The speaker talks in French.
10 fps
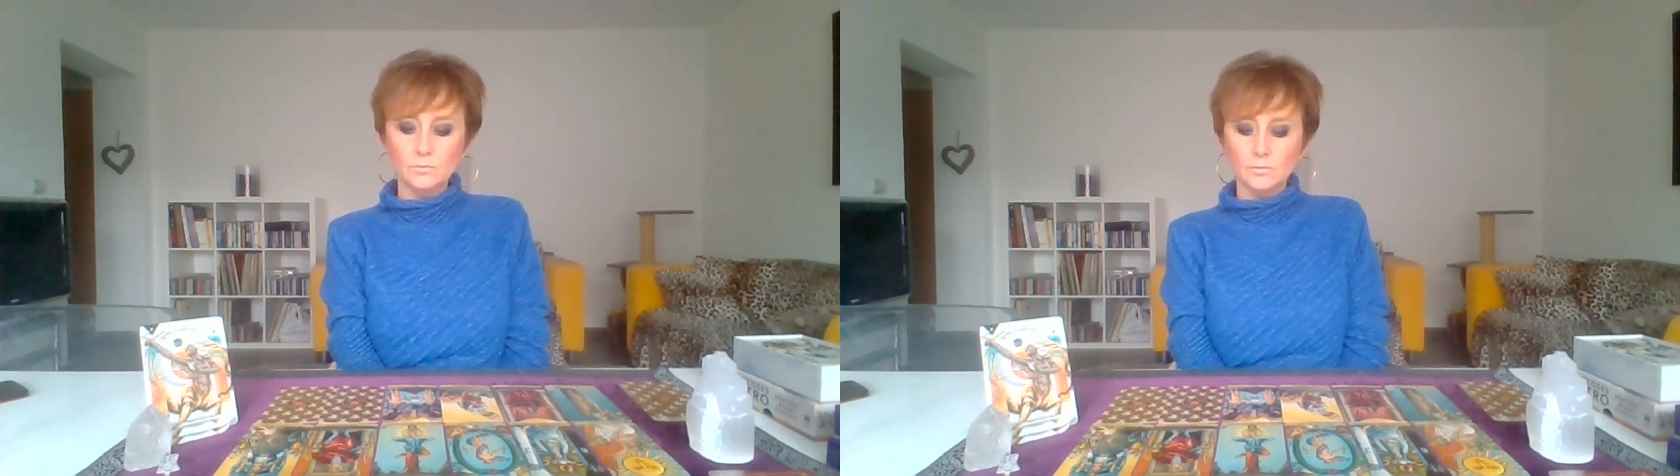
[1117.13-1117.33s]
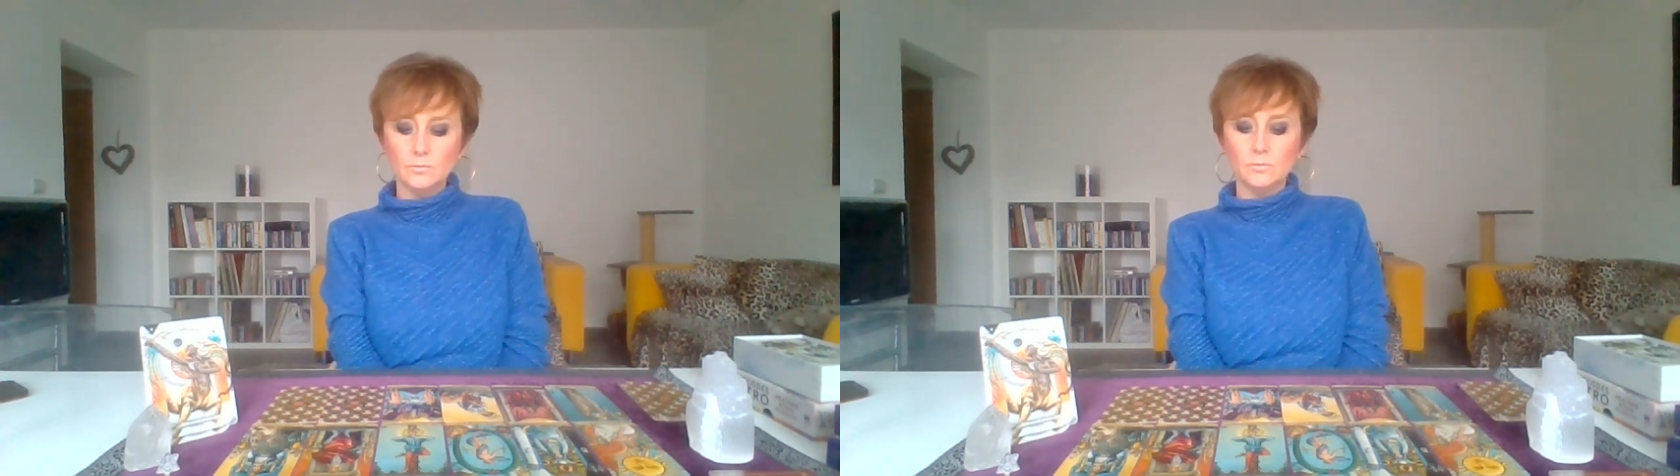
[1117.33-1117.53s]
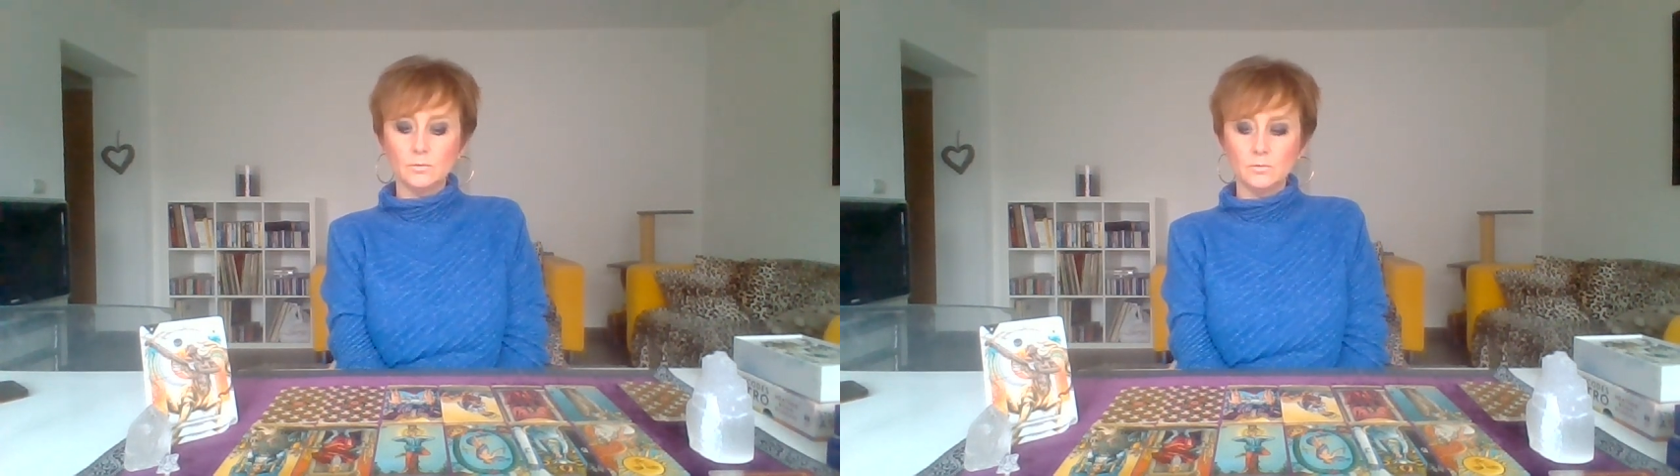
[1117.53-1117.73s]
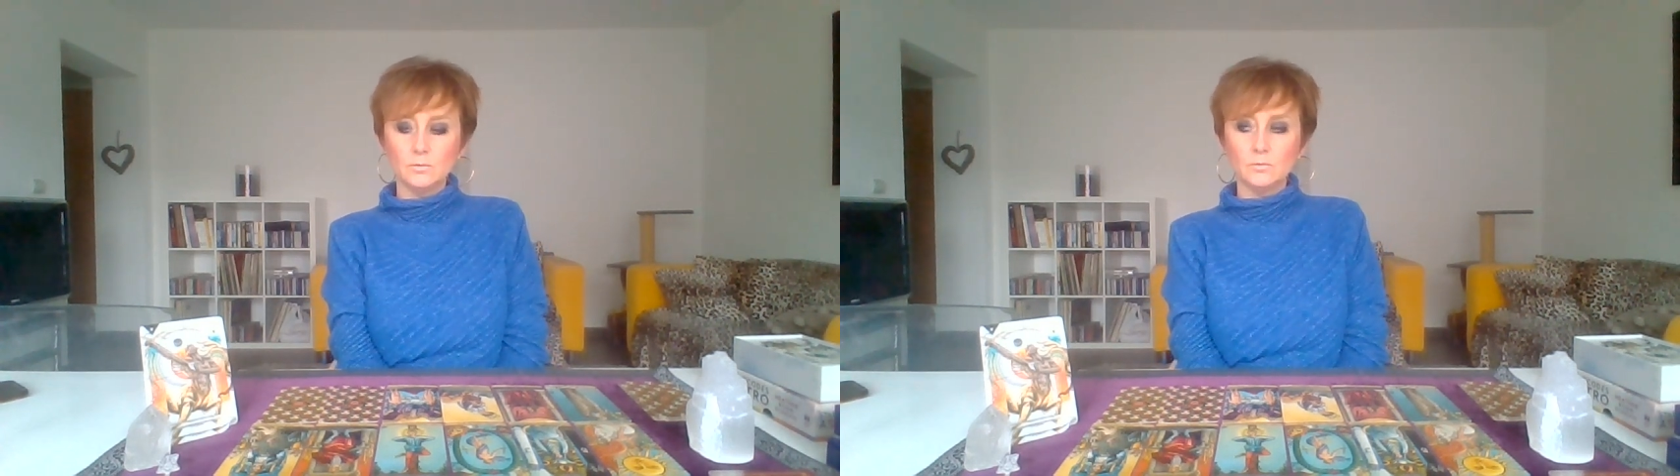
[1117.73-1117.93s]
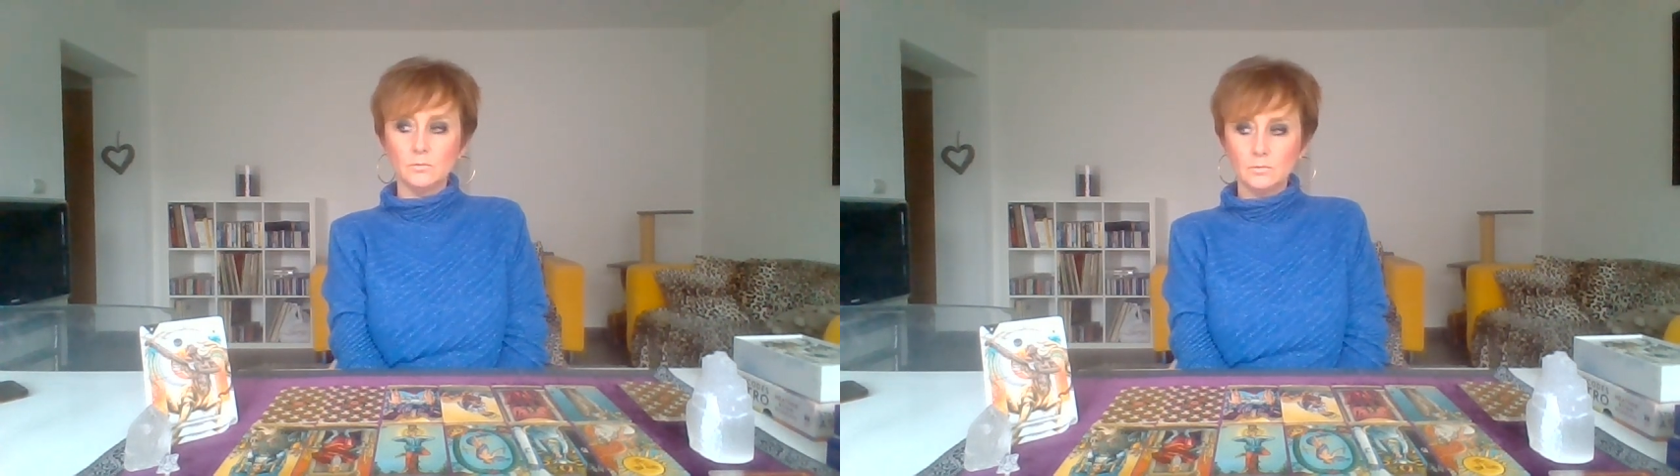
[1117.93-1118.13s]

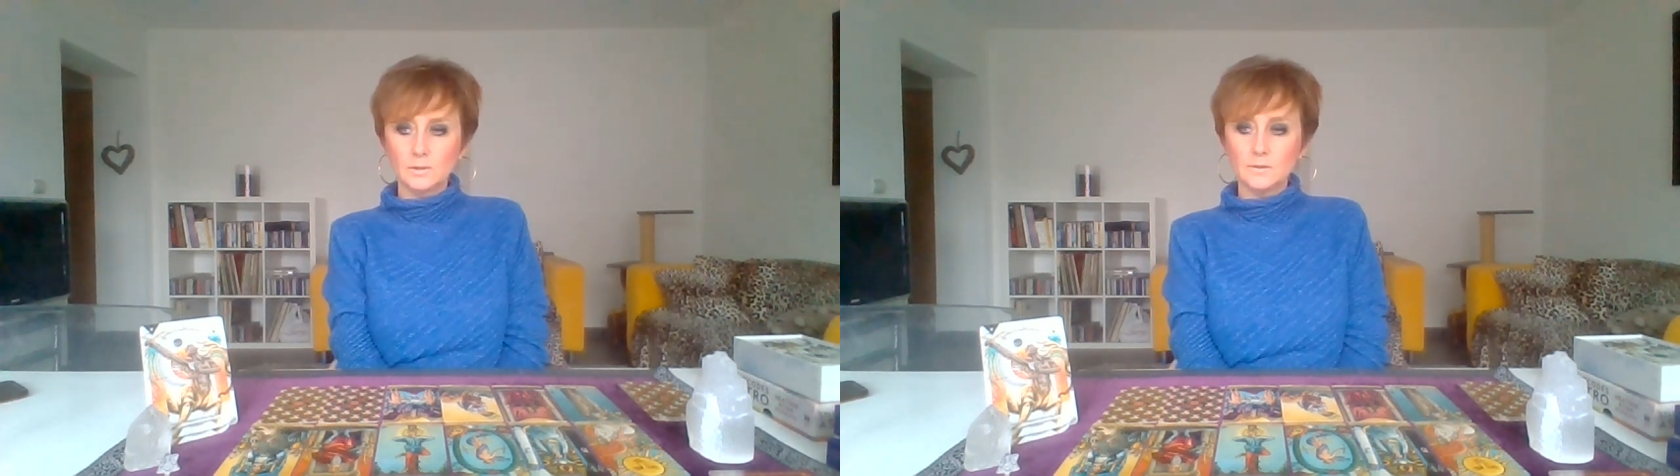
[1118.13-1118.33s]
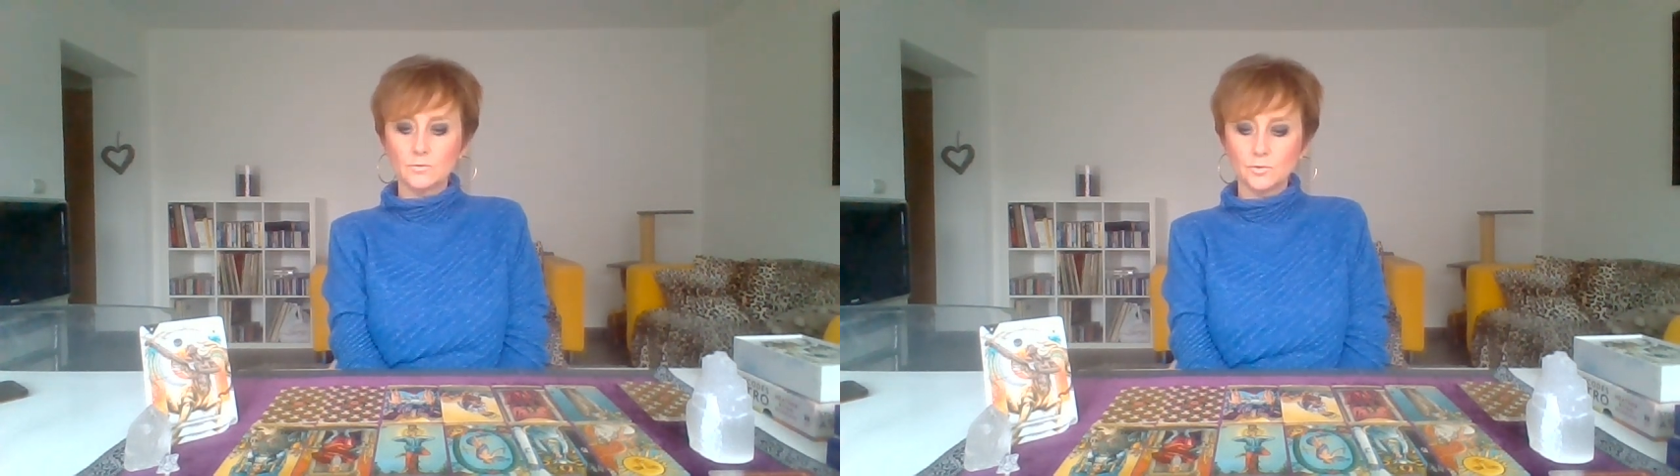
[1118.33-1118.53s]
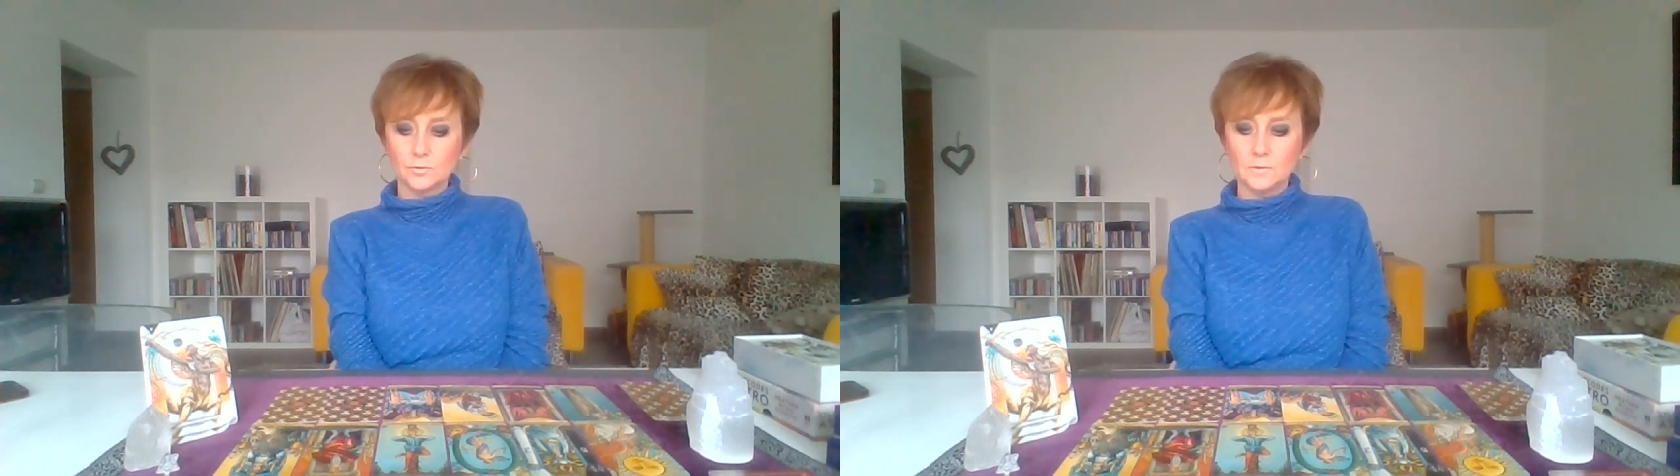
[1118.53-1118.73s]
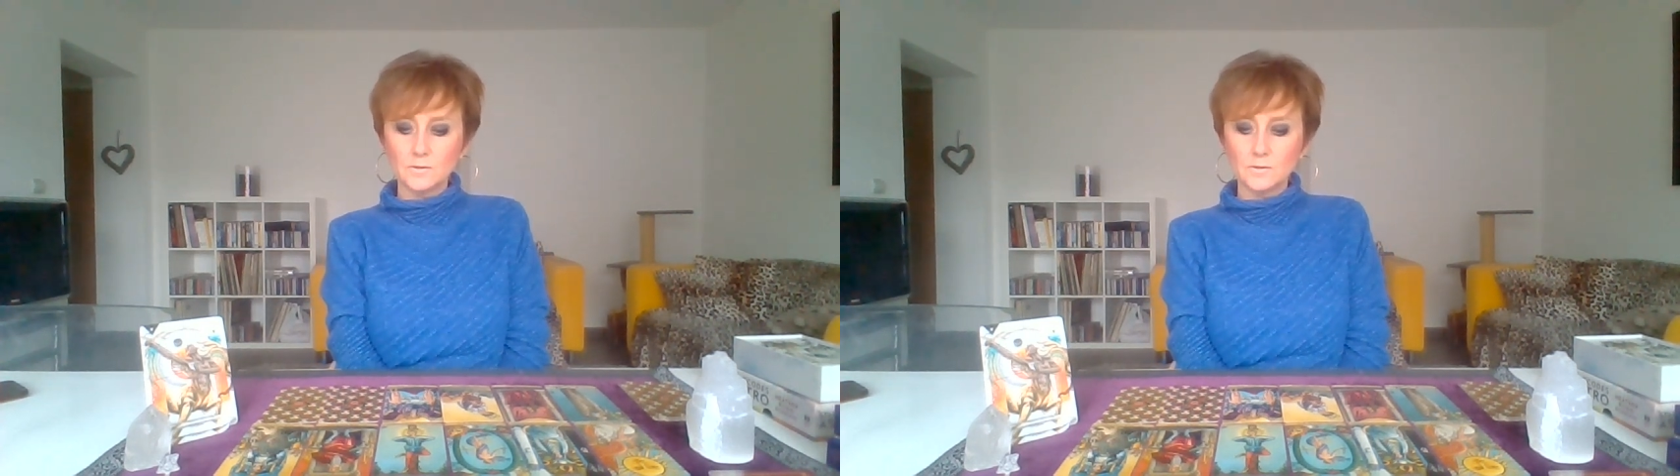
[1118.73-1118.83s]
de qu'est-ce que je fais,